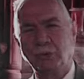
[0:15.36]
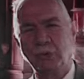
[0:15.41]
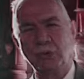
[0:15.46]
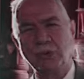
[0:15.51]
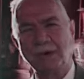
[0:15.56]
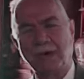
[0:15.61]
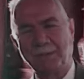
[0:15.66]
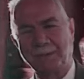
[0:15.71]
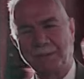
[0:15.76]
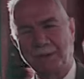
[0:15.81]
gül
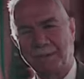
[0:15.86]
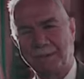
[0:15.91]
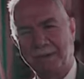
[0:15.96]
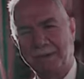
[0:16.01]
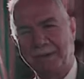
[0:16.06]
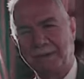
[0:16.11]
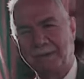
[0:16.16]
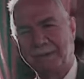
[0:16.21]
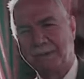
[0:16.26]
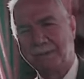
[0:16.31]

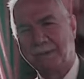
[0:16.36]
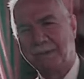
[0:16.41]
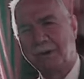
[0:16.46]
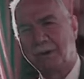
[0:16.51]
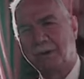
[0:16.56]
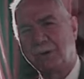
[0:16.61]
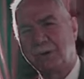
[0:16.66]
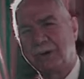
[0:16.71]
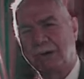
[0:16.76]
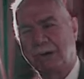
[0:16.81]
kaplamalı,
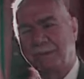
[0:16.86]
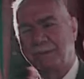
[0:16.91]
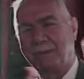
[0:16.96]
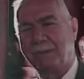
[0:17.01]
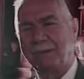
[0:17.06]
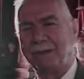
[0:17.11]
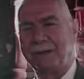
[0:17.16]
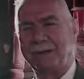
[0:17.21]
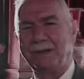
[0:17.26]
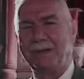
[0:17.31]
maon
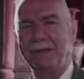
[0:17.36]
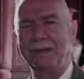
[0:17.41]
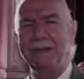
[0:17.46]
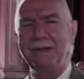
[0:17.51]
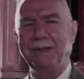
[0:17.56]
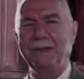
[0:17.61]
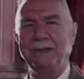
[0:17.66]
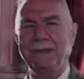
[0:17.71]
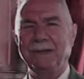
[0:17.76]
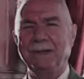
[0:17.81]
kaplamalı
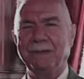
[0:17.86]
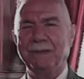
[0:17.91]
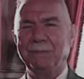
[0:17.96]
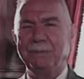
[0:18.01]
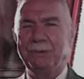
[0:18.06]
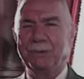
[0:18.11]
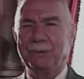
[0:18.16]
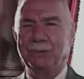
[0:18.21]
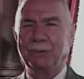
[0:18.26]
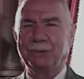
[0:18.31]

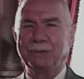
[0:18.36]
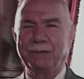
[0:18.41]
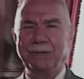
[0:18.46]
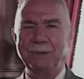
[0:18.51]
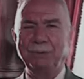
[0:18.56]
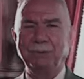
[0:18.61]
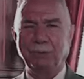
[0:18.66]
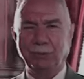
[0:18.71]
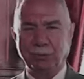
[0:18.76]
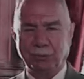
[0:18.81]
bir
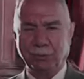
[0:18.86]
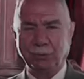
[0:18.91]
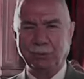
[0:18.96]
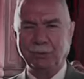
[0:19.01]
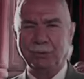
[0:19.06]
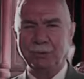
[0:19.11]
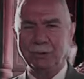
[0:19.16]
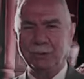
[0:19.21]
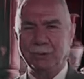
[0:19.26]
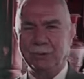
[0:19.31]
odayı
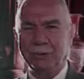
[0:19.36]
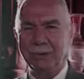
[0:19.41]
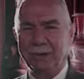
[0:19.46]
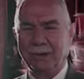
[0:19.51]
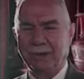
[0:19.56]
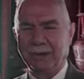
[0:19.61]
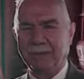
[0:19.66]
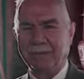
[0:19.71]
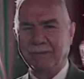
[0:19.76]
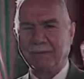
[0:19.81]
bulduk
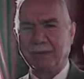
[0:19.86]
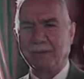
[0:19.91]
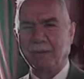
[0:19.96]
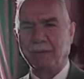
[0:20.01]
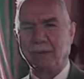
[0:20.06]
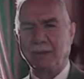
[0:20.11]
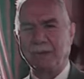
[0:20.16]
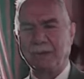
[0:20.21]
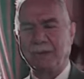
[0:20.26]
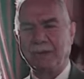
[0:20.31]
ve
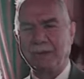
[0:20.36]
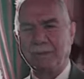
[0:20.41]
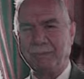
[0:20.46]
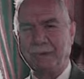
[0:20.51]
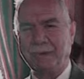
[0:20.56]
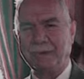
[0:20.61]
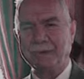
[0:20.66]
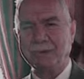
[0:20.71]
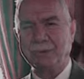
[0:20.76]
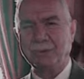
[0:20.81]
konuda
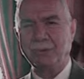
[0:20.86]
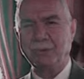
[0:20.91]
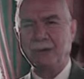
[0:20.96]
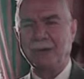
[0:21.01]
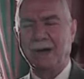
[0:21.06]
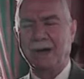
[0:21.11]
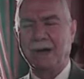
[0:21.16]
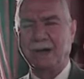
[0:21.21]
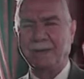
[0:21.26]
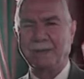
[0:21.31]
Birinci
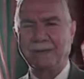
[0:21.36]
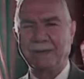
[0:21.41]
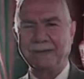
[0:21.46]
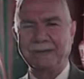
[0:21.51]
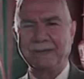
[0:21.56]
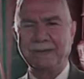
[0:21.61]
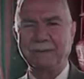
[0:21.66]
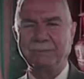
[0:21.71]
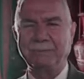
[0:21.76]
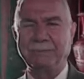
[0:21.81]
Dünya Harbi'ne
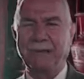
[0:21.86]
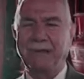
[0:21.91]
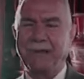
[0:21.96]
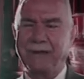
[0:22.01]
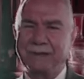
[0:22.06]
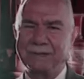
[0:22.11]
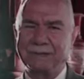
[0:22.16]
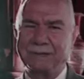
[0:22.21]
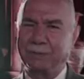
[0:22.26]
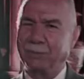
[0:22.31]
gelip
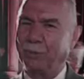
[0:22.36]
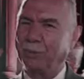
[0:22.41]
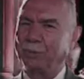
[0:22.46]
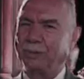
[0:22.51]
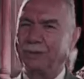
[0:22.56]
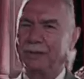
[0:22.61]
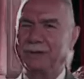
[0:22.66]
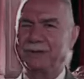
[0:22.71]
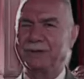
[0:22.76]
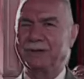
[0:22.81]
dayanınca bu
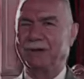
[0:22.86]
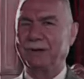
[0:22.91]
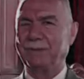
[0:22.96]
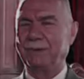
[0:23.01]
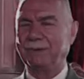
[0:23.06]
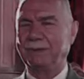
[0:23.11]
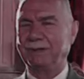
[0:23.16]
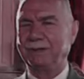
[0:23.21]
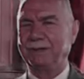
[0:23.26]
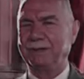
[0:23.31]
odadan
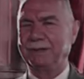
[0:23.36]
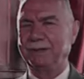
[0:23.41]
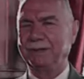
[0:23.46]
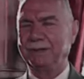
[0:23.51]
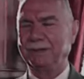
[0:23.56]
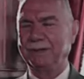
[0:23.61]
çıkamadık.